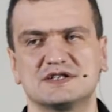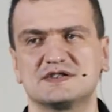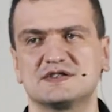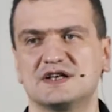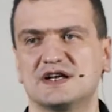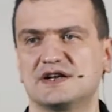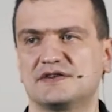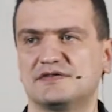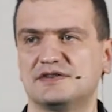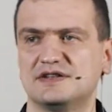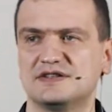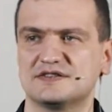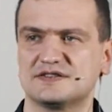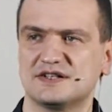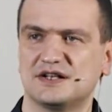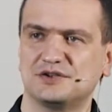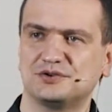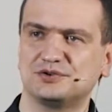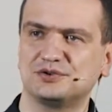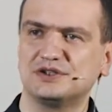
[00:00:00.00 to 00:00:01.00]
церкви, я не
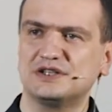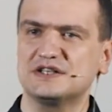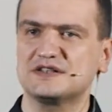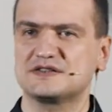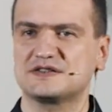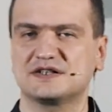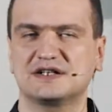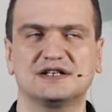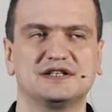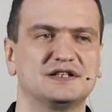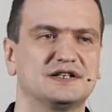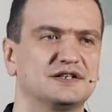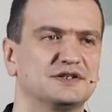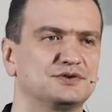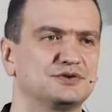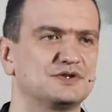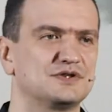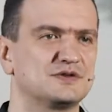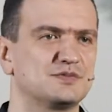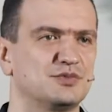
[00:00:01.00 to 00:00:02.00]
знаю, другие страны,
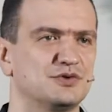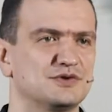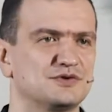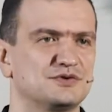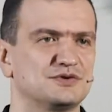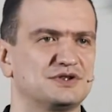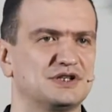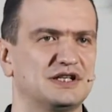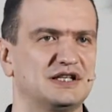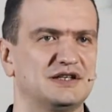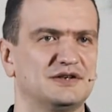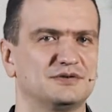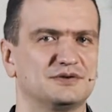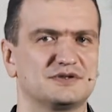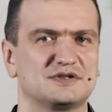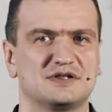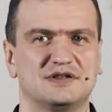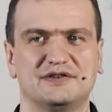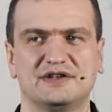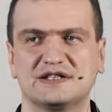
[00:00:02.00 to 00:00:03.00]
которые используют такие вот
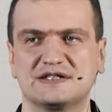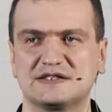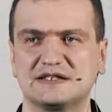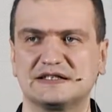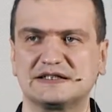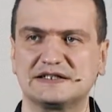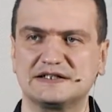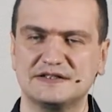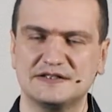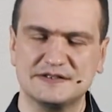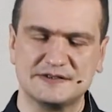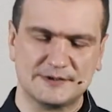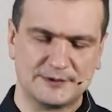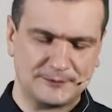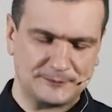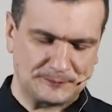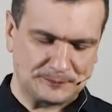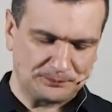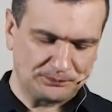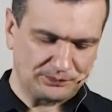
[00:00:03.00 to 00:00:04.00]
славянские традиции –
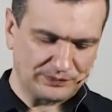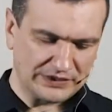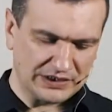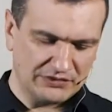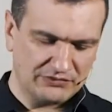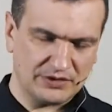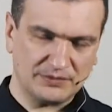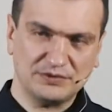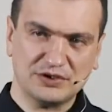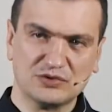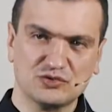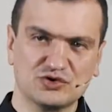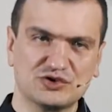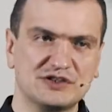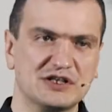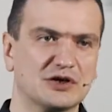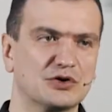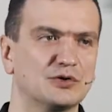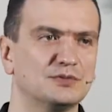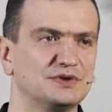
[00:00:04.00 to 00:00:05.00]
вы
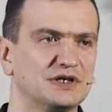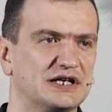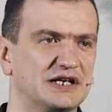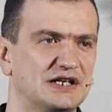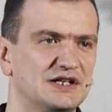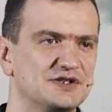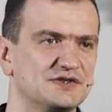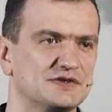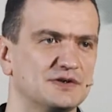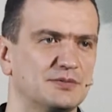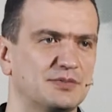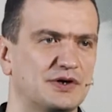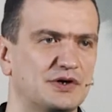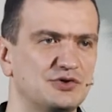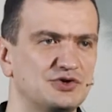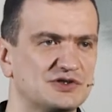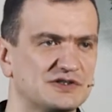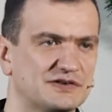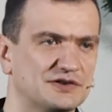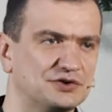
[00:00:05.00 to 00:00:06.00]
обнаружите огромное количество
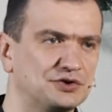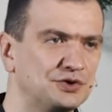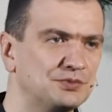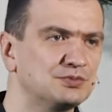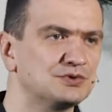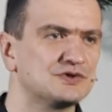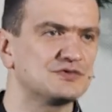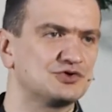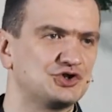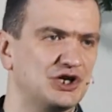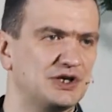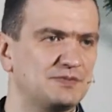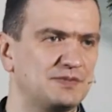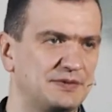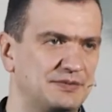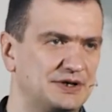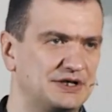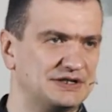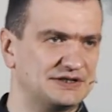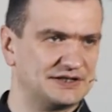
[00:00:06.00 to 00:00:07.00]
пророчеств, которые будут звучать
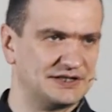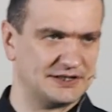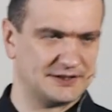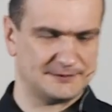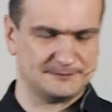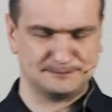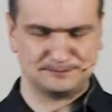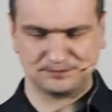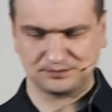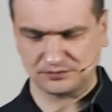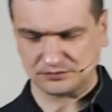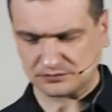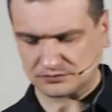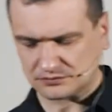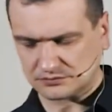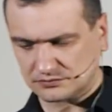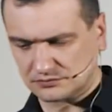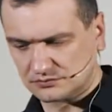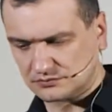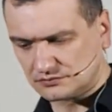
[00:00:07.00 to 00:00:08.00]
примерно так.
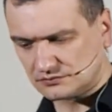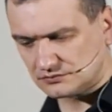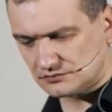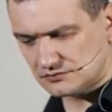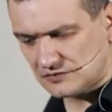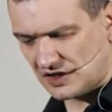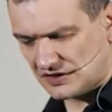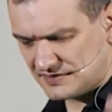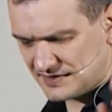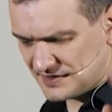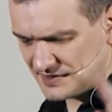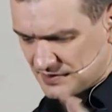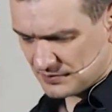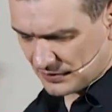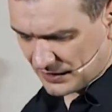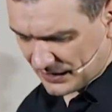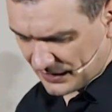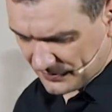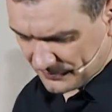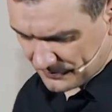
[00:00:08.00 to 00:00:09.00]
«Дети
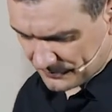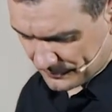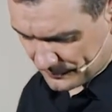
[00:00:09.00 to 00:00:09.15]
мои,